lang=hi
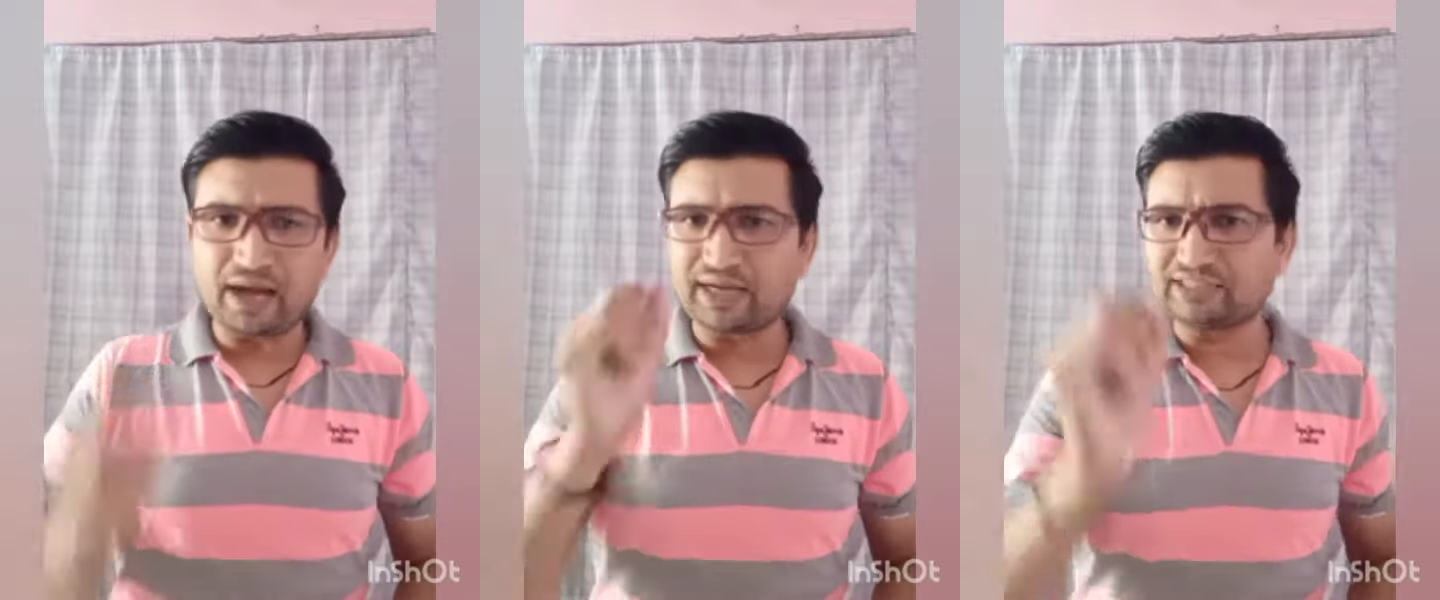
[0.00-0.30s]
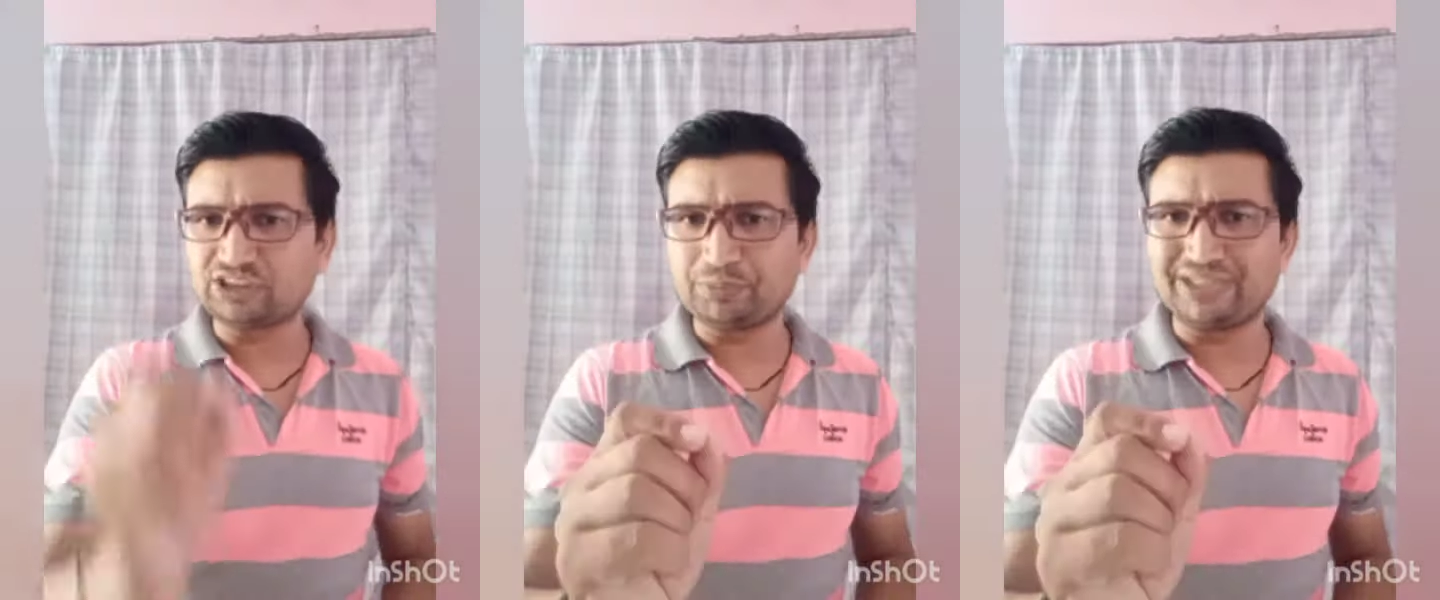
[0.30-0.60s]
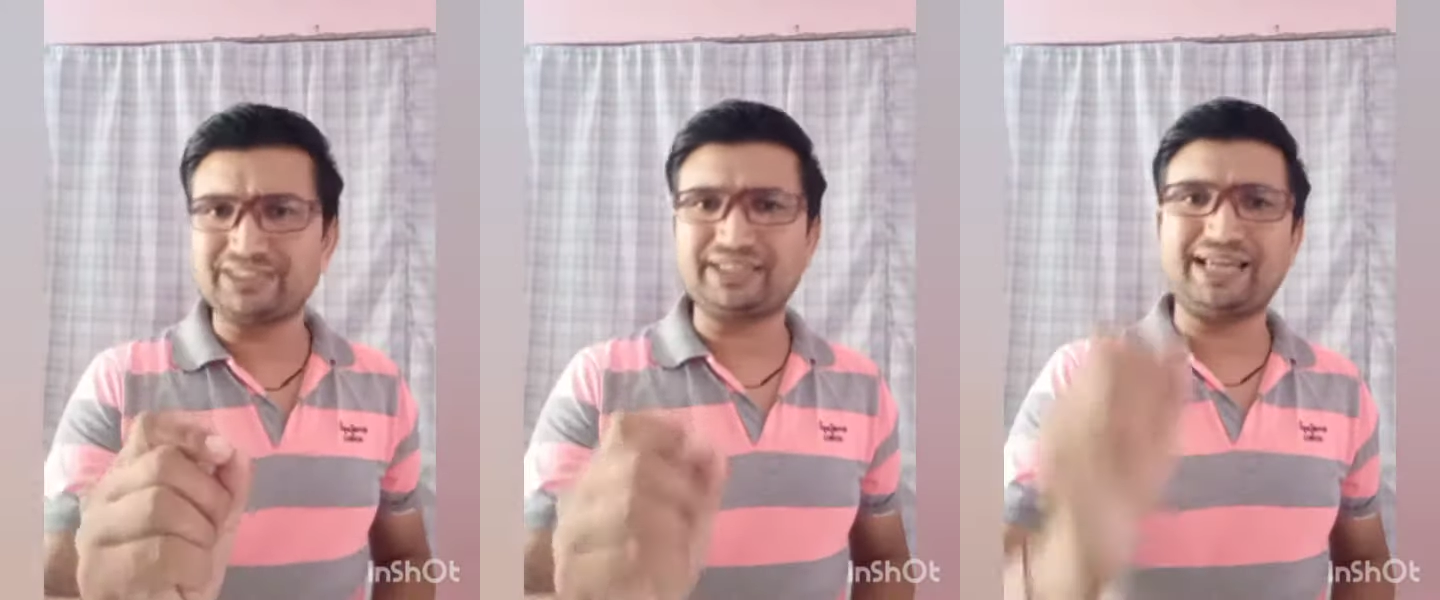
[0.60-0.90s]
अगर
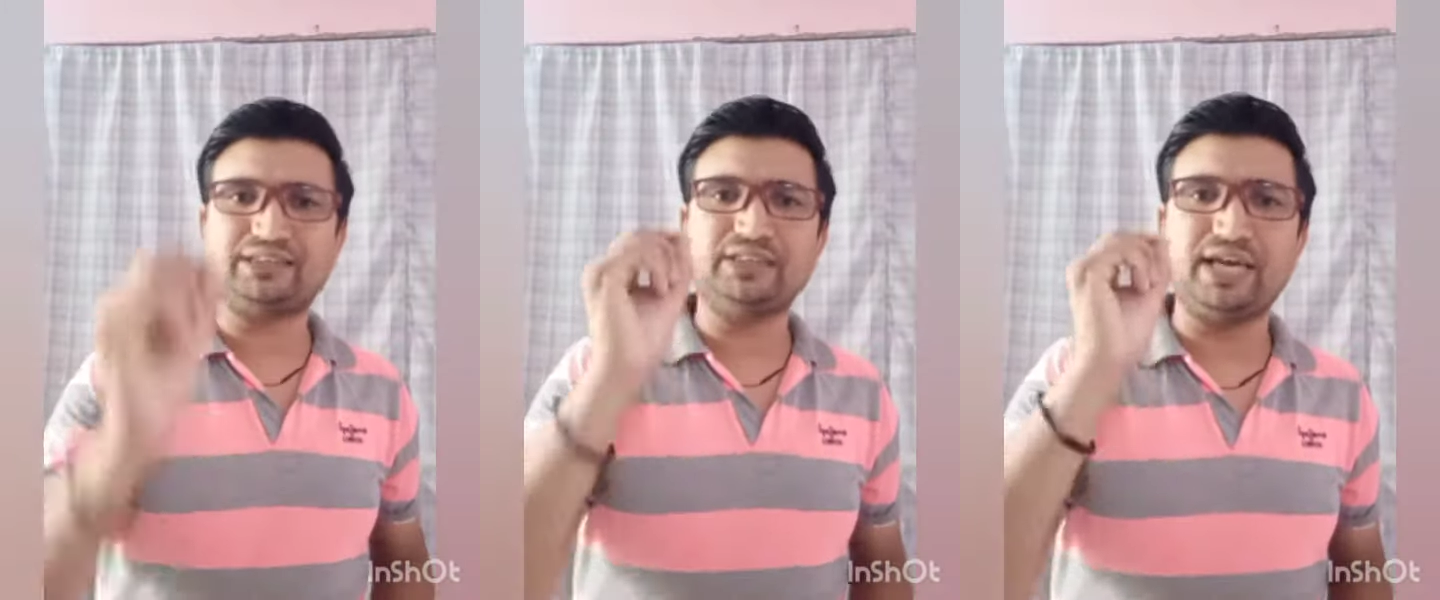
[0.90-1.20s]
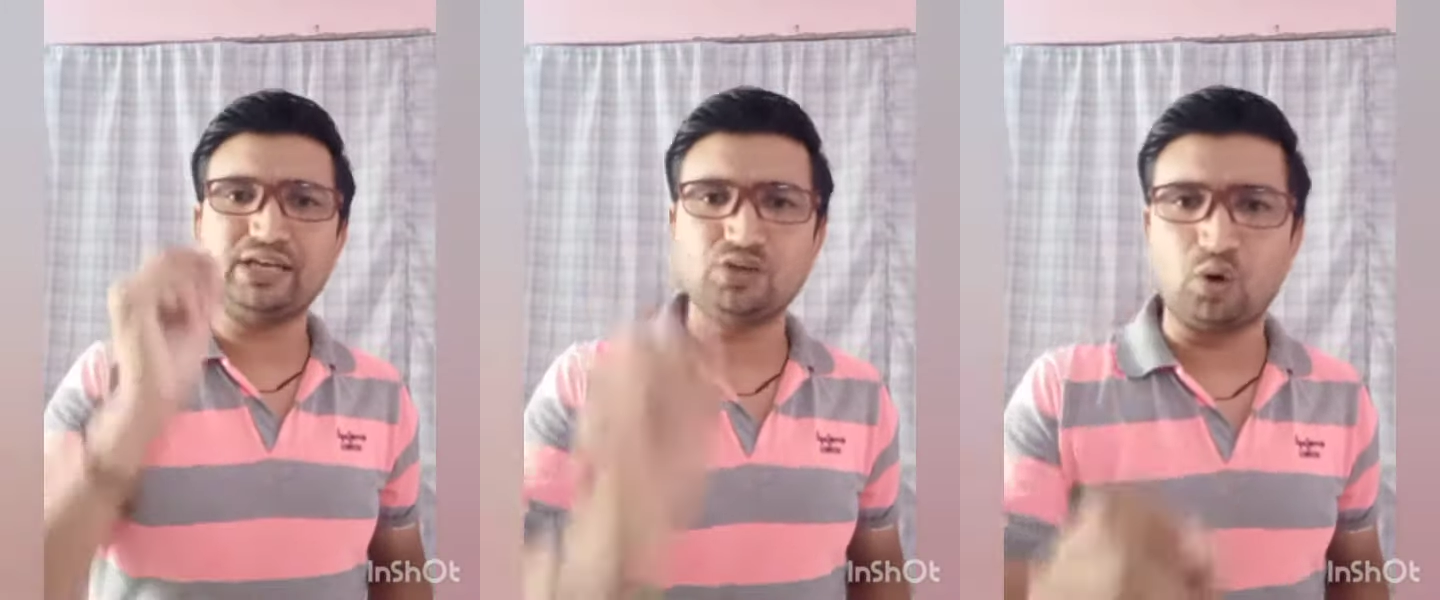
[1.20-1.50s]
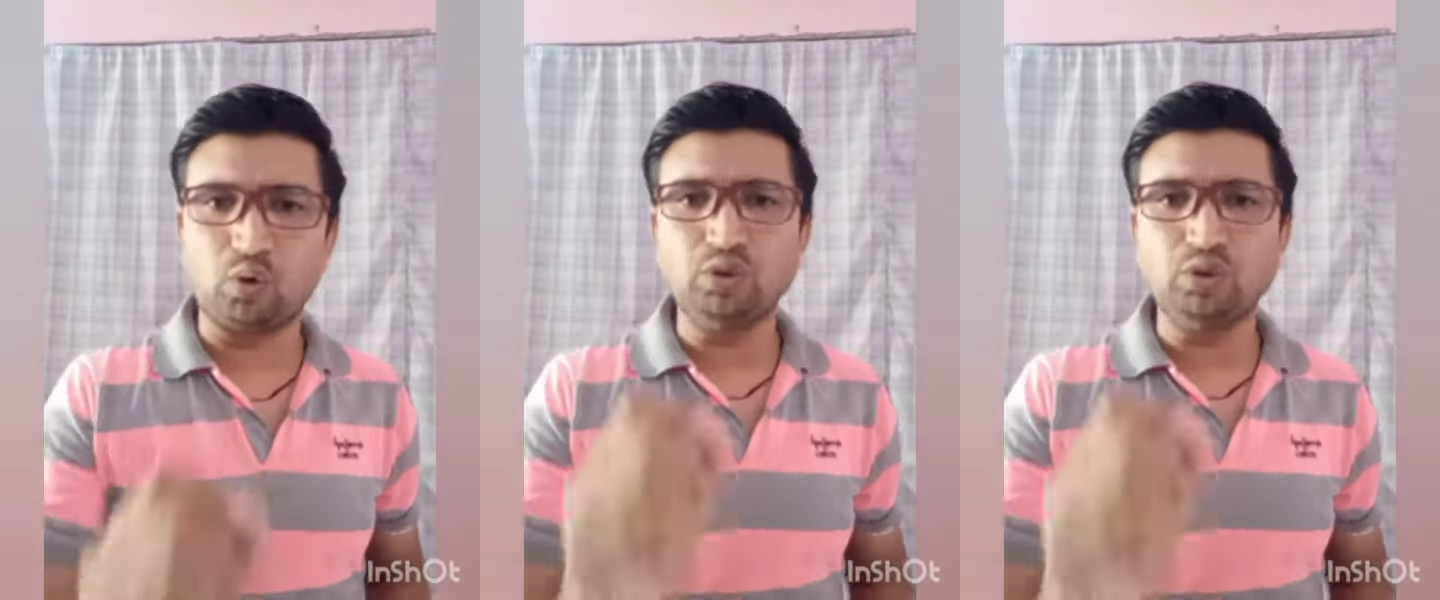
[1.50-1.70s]
सीबीएसई e कहती है नो